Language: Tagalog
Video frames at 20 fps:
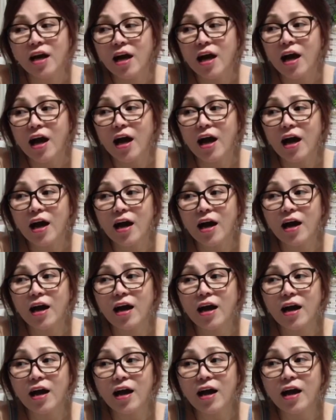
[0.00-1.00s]

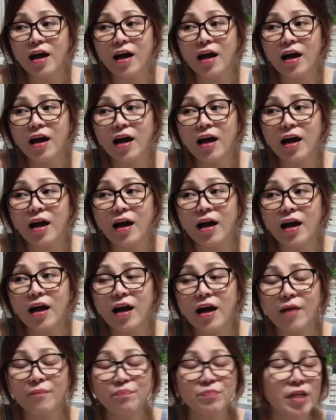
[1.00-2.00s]

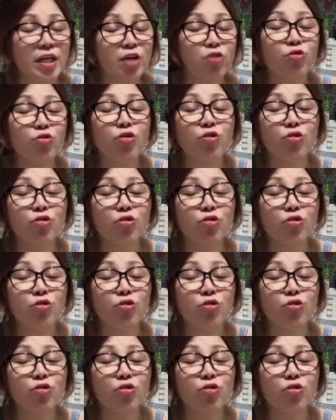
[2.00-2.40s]
ah, uh,